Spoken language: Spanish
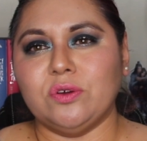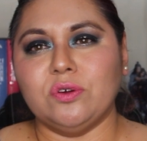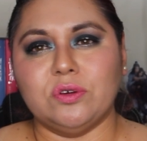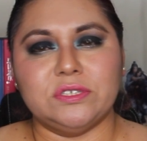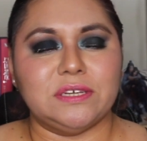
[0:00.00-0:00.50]

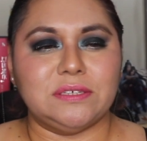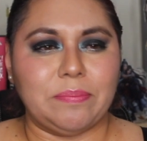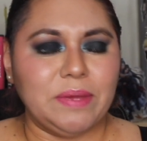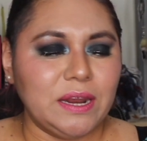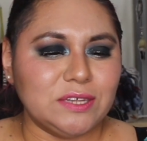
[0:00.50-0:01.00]
con cosas.
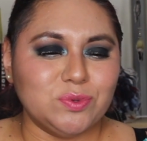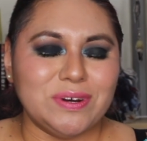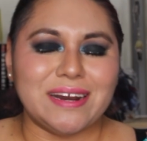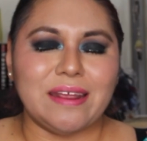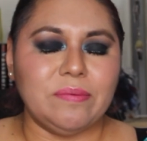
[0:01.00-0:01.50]
También es
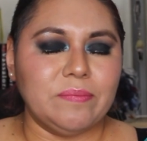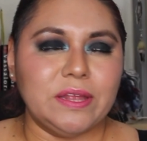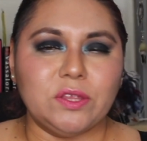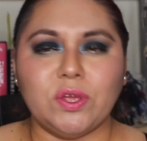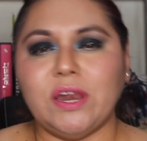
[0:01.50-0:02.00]
un
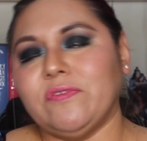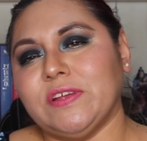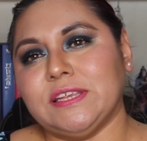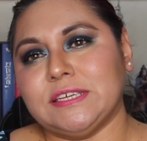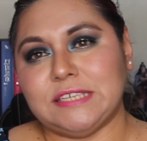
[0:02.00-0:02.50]
reinvento de la
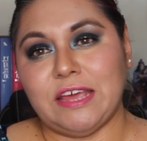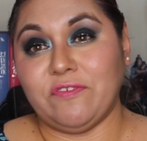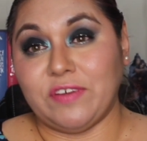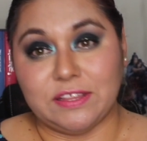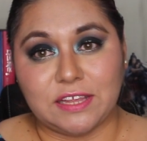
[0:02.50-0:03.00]
fantasía
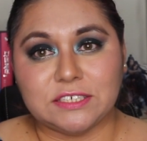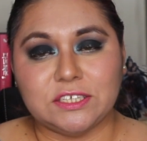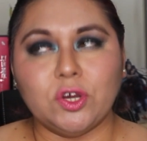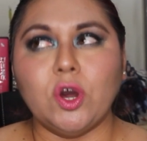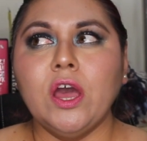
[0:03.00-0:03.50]

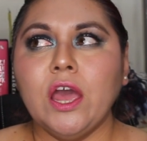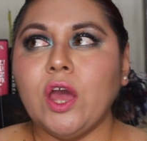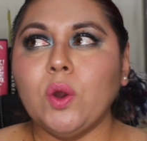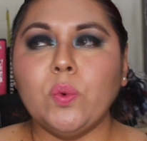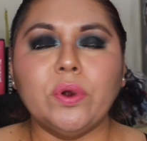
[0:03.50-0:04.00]
fantástico.
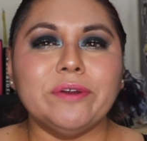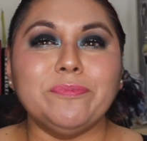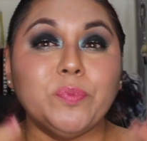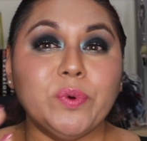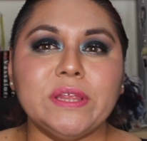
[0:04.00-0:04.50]
El
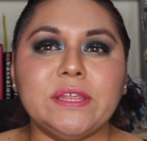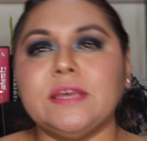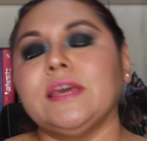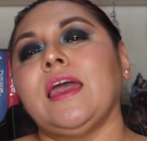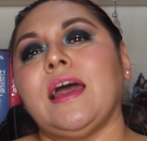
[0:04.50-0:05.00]
world
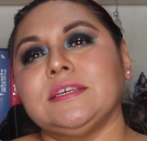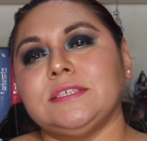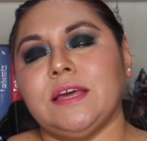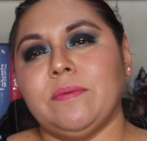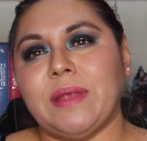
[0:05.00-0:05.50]
building que
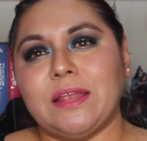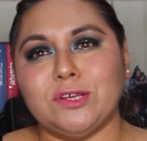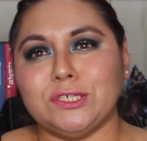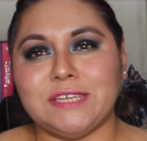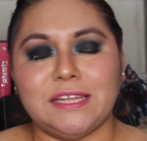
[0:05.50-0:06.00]
hace
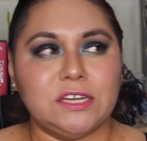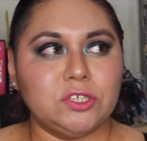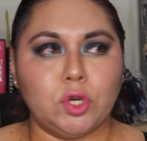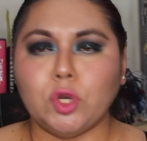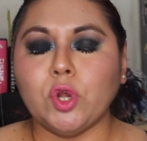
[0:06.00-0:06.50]
Brandon
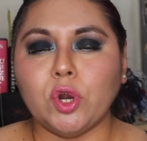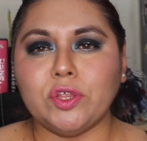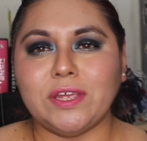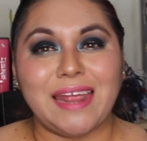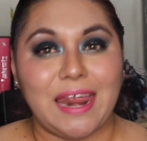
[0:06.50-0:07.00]
Sanderson no
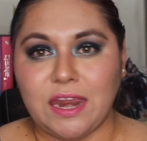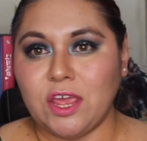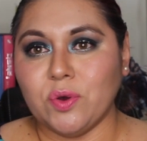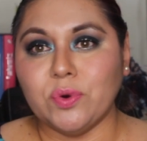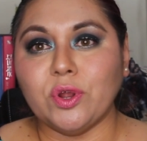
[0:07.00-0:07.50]
lo tiene
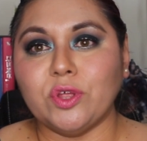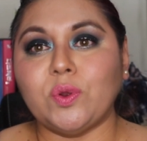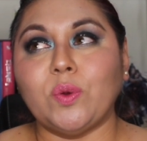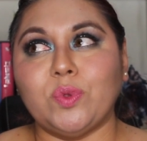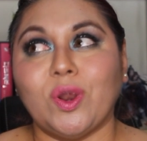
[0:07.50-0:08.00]
ningún
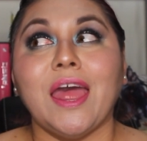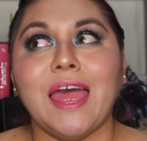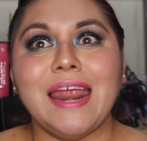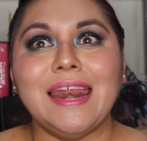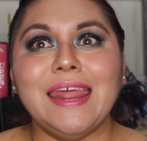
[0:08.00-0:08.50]
otro autor,
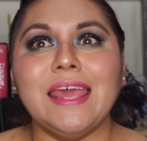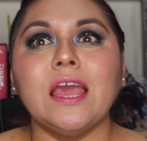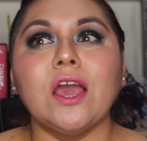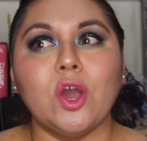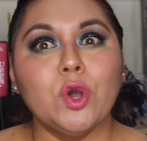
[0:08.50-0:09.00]

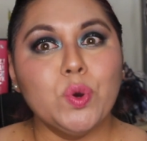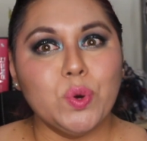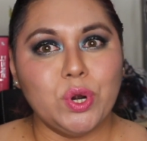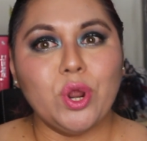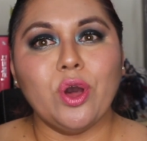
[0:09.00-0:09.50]

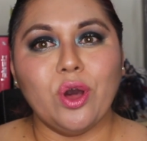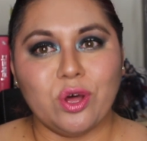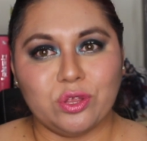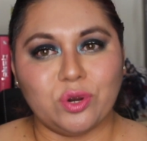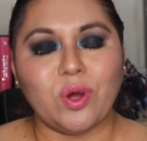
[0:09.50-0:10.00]
ningún
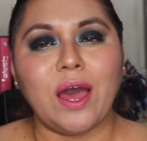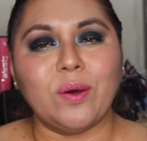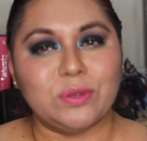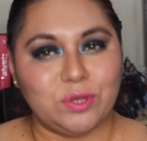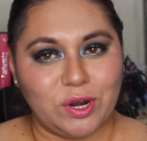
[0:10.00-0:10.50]
otro
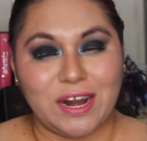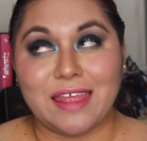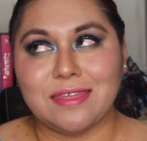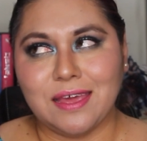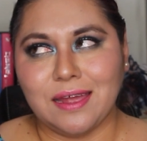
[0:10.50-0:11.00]
autor.
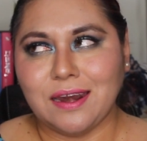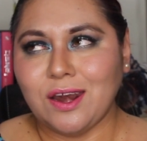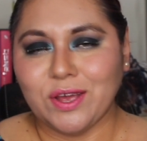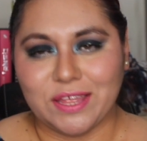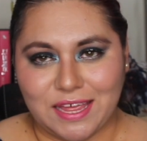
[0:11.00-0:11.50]
Digan
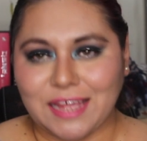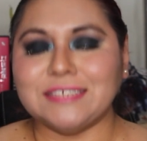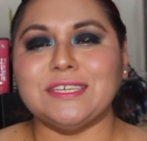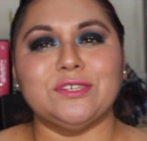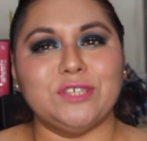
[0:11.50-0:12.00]
lo que
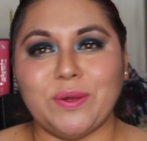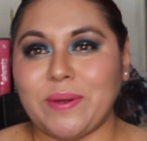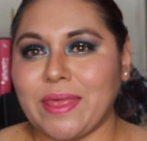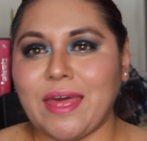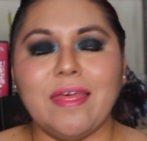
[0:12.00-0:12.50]
digan, se los digo de
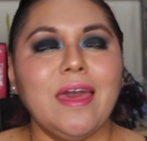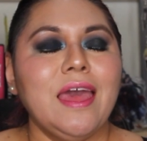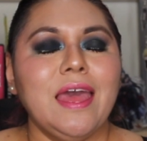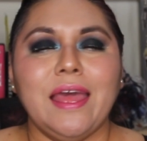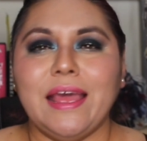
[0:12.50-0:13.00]
verdad.
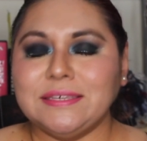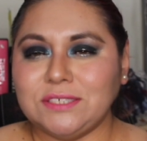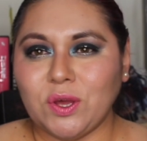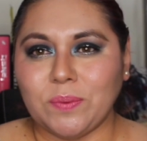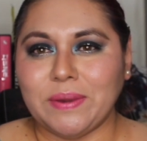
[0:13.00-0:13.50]

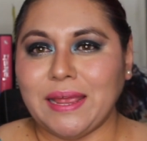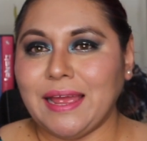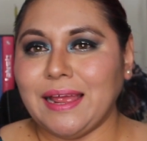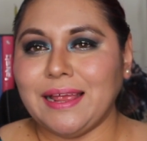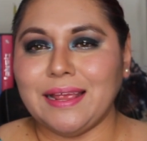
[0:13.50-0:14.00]
Este hombre